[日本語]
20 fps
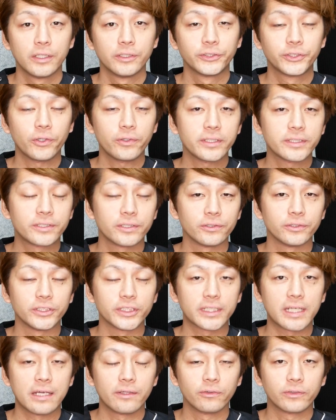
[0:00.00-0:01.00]
処理する
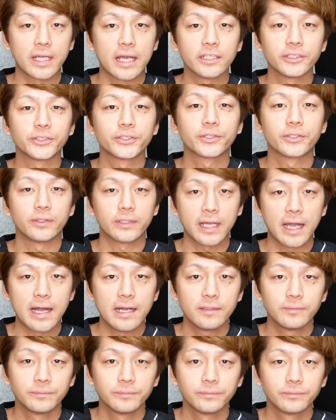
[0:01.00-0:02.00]
時間の短縮
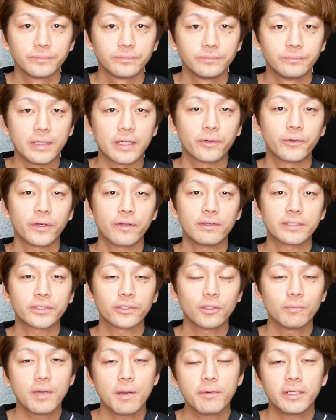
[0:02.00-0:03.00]
化まあこれはそ
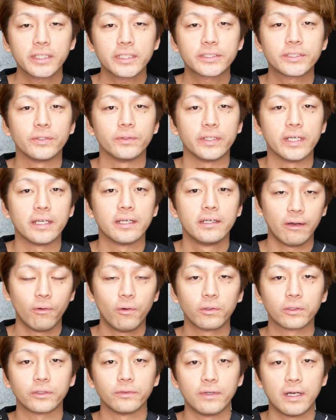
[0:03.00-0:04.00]
のままですよね。
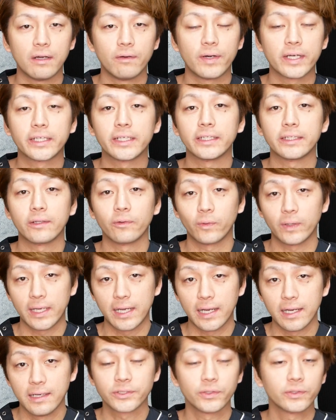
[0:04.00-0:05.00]
多くは脇と
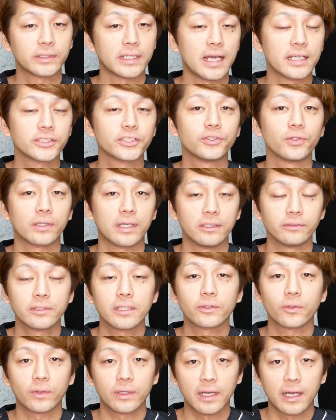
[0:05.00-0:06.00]
か、その他足とか
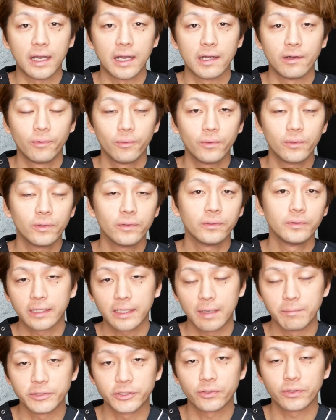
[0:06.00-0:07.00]
腕とかを
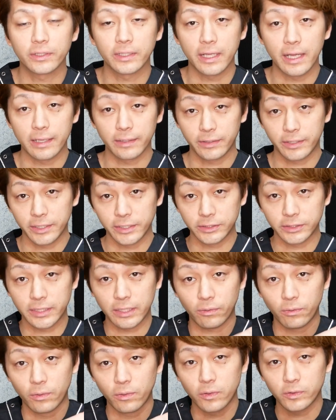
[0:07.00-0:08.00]
カミソリで T 字
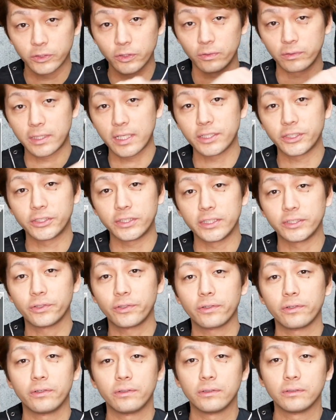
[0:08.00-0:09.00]
でこう反ったりして処
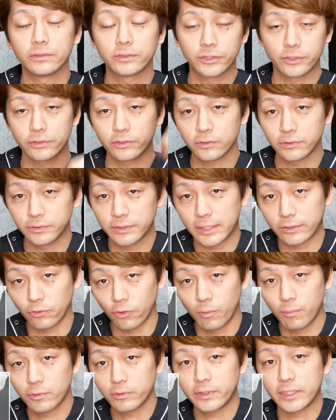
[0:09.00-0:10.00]
理をするんだ
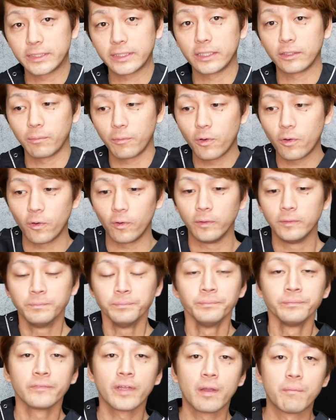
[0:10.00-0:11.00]
と思うんですけども、
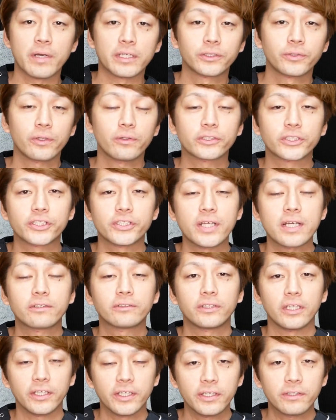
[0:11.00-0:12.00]
まあそれをしな
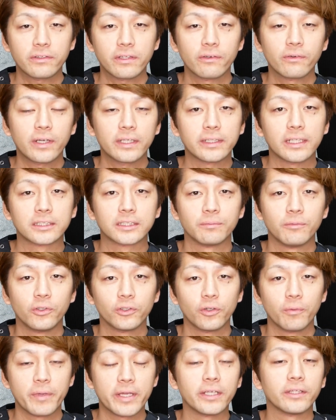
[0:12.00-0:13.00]
くていいっていうのが脱毛
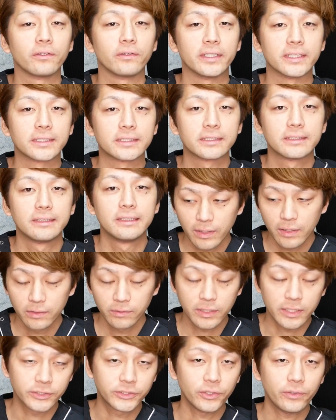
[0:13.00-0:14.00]
のメリットです。
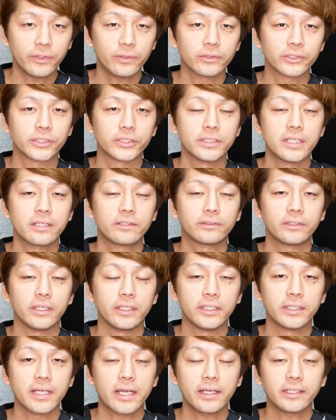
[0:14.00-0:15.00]
で処理をしなくて
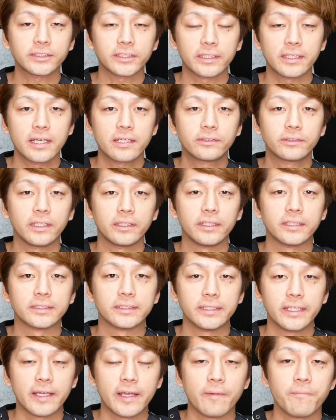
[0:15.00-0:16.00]
いいだけじゃなくてです
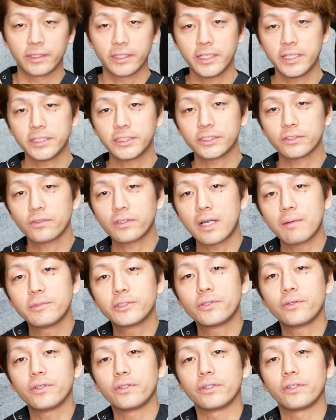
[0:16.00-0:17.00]
ね T 字の
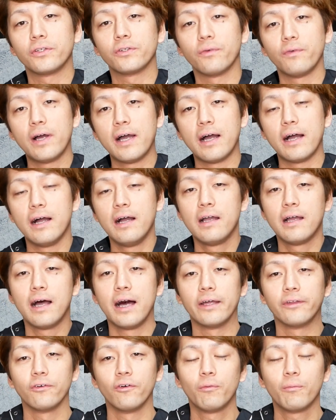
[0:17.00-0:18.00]
カミソリっていうのは
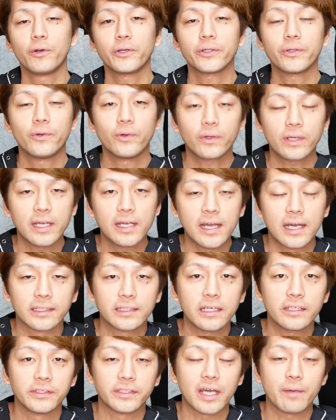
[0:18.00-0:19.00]
あの思いのほか
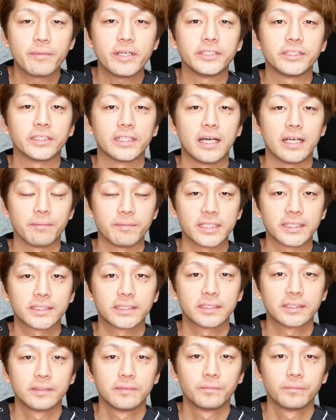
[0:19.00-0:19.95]
肌にダメージがあります